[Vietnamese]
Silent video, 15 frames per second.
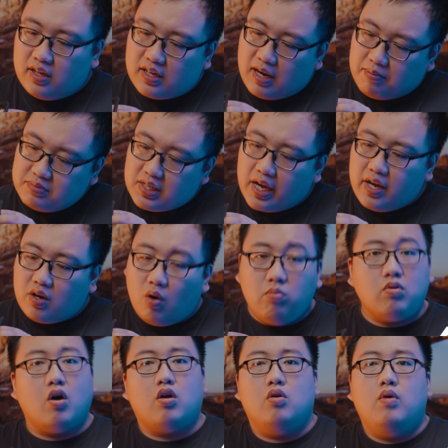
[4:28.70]
cắm dây
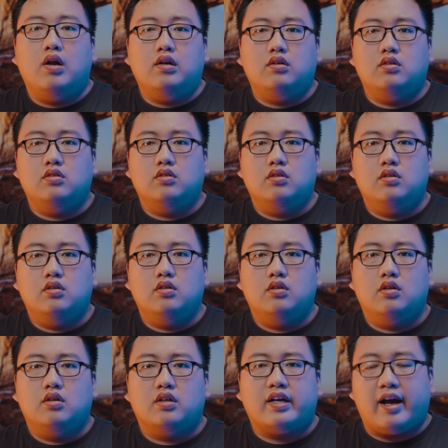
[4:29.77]
cũng có luôn.
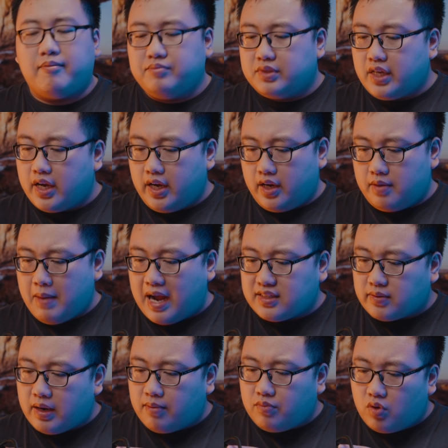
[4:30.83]
Cắm dây ba
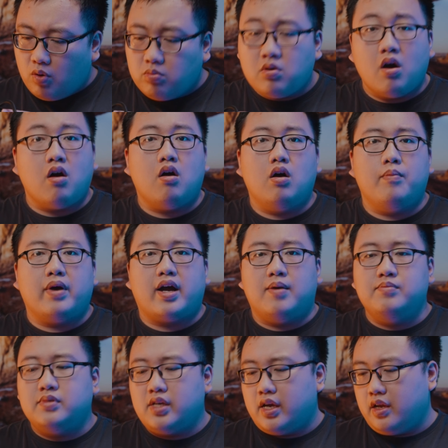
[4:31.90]
chấm năm cũng có, mà
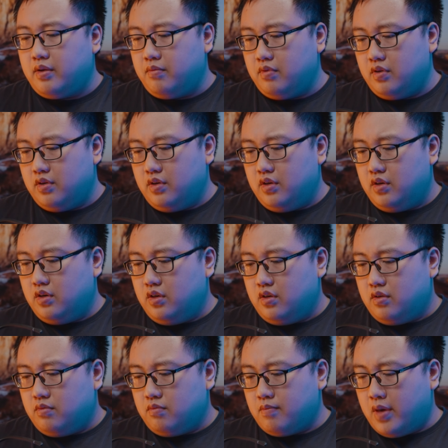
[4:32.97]
cắm dây
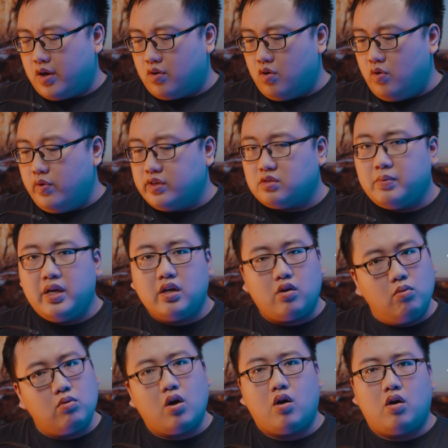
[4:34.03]
micro u ét bê
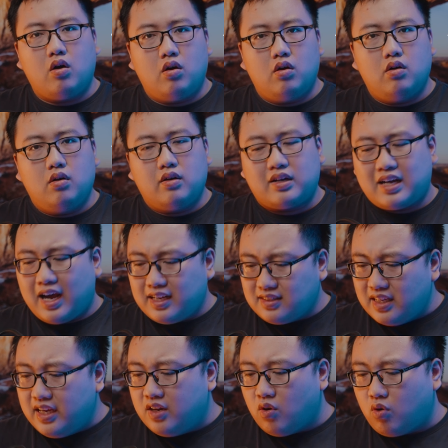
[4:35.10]
cũng có. Cái
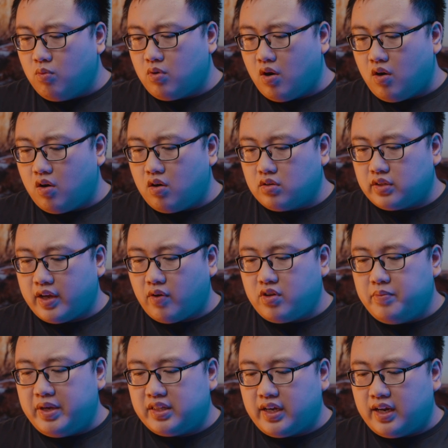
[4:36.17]
gì nó cũng có. Theo
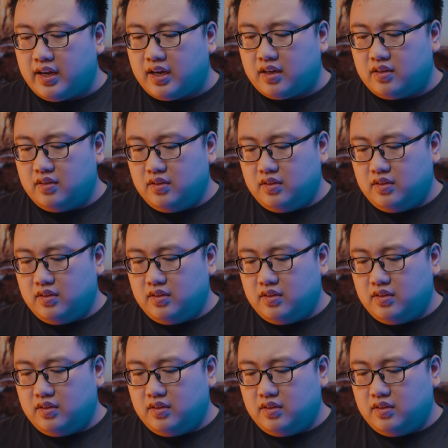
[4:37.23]
như mình thấy là